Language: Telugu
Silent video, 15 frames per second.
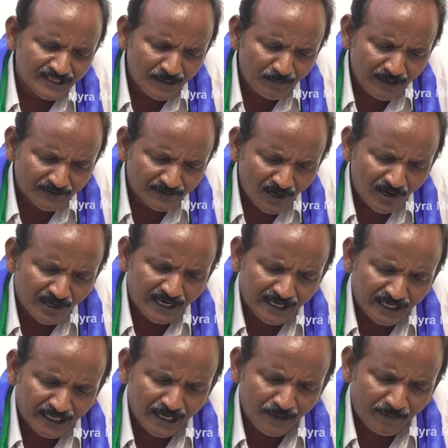సేమాంధ్రను
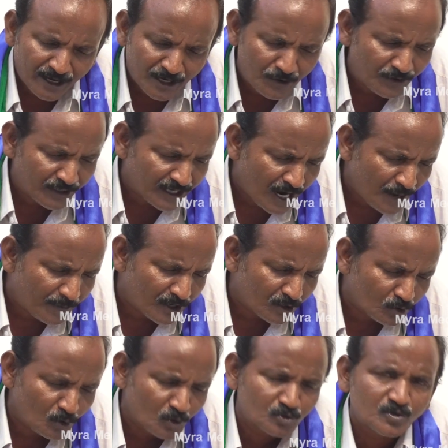కడగండ్ల బారి నుండి
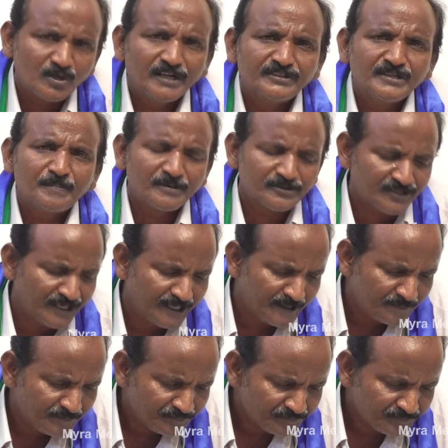కాపాడుకోవచ్చులే అని చెప్పేసని